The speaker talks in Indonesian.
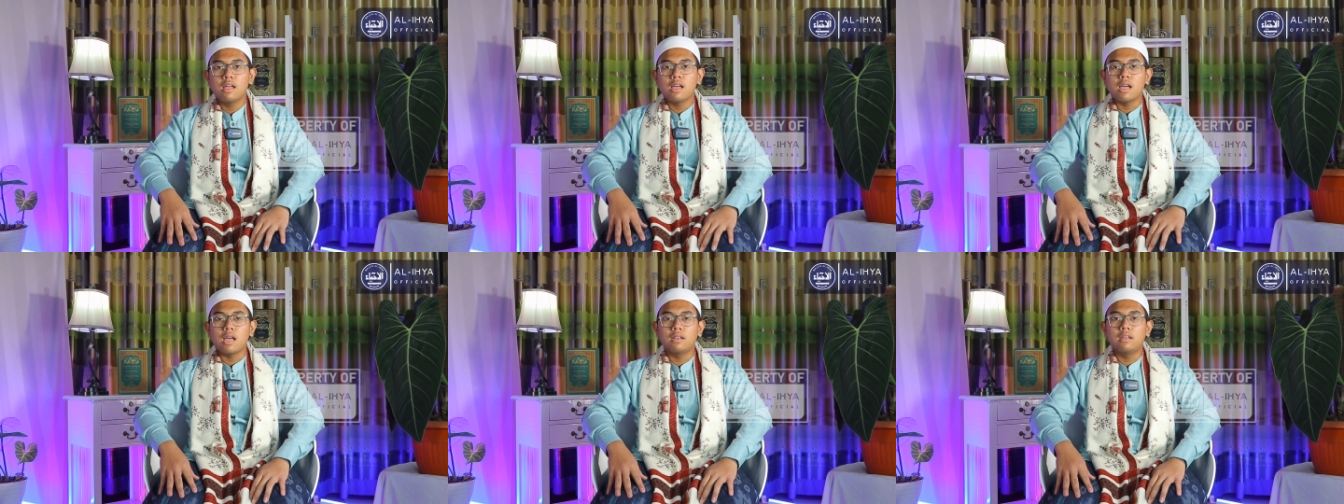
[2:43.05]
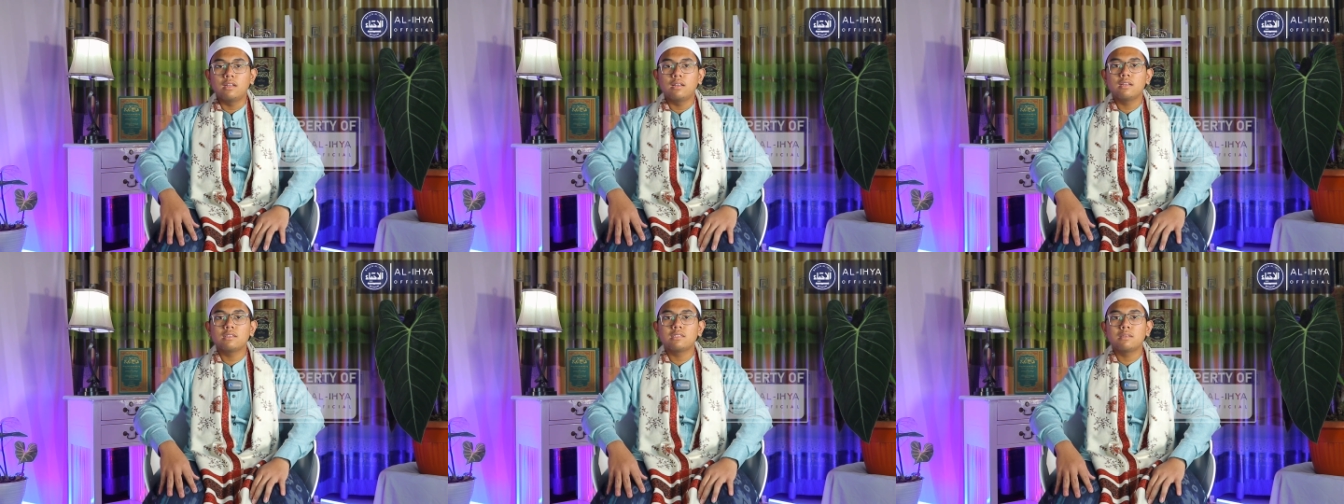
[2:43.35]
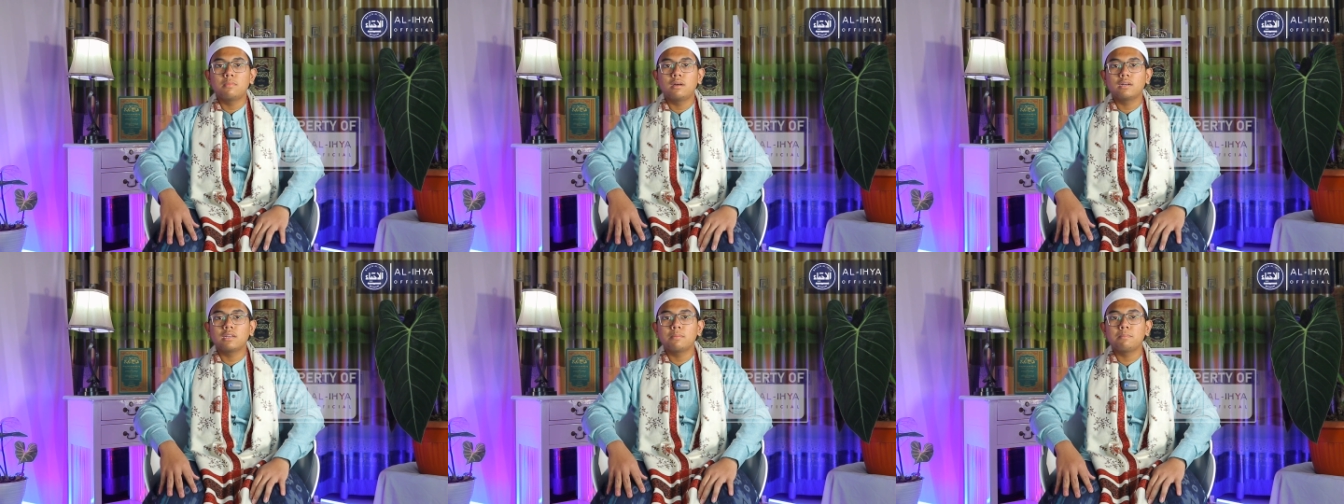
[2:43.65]
adalah
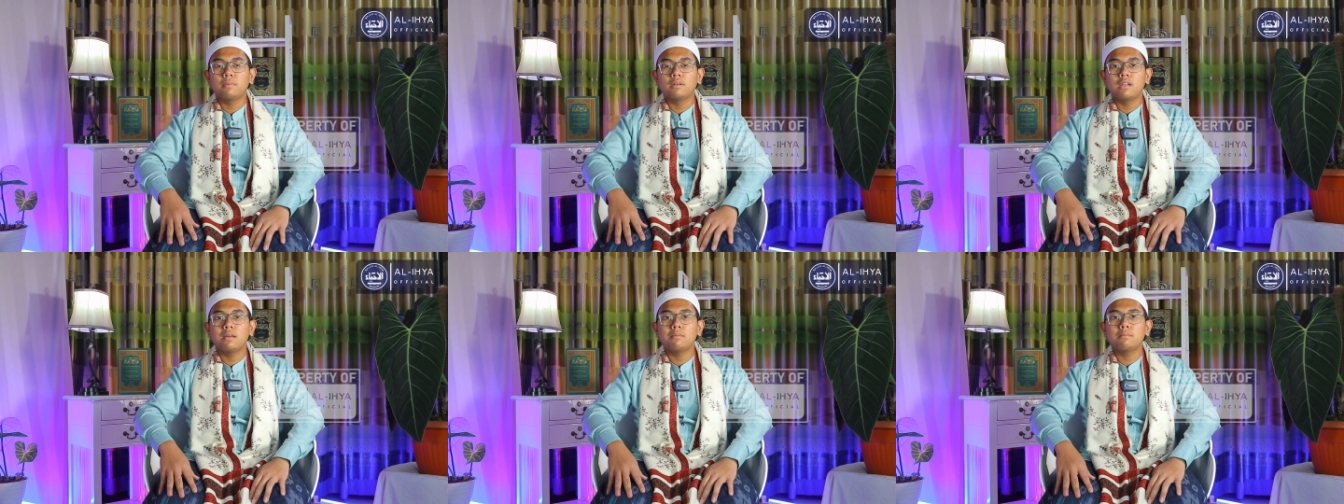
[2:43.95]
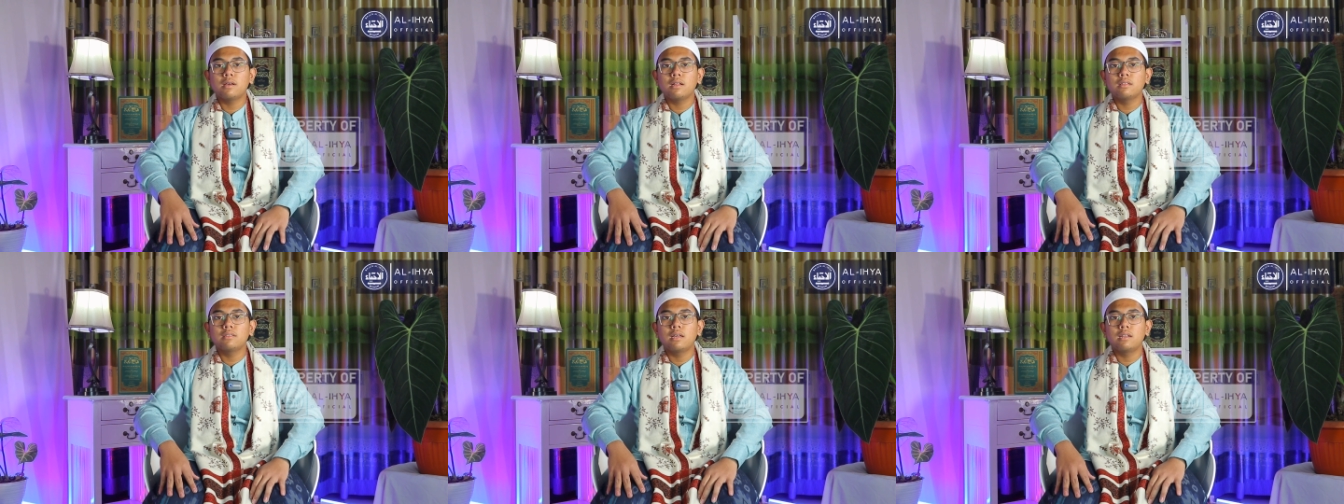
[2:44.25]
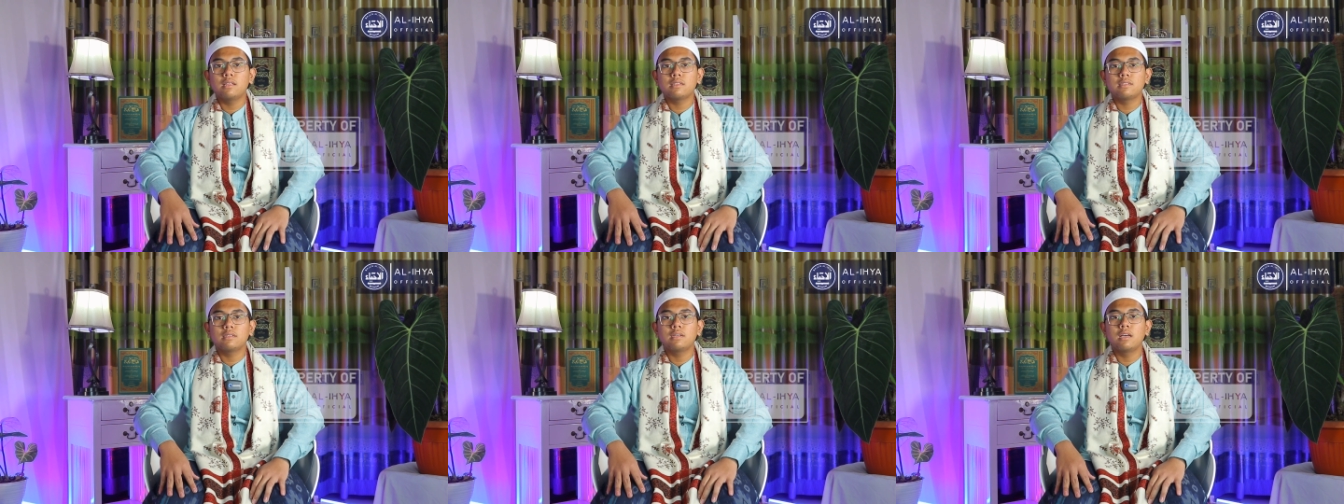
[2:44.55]
sebagai penambal
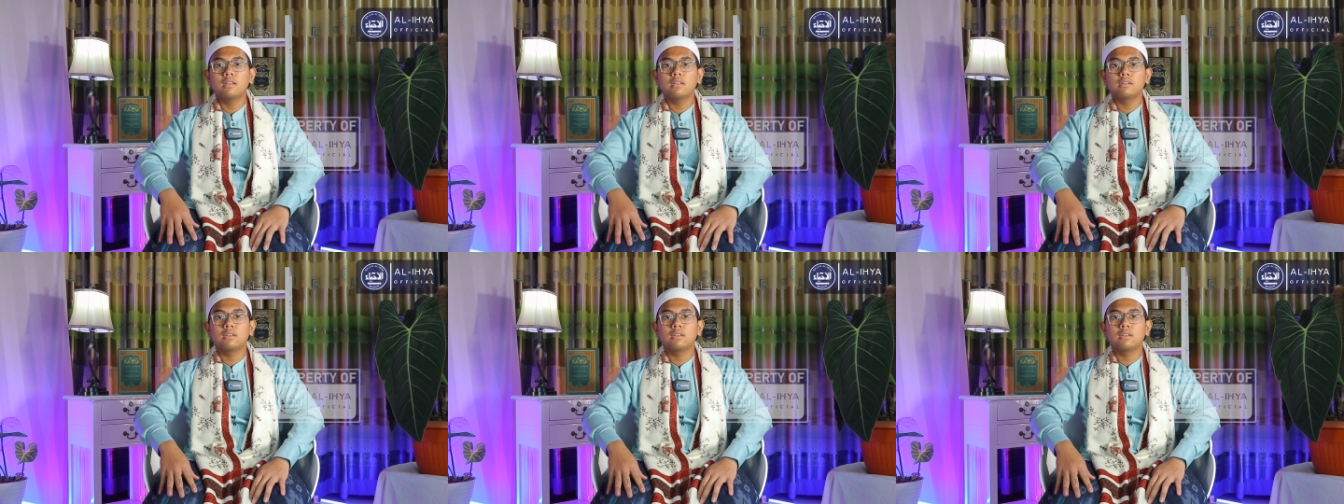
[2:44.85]
dari segala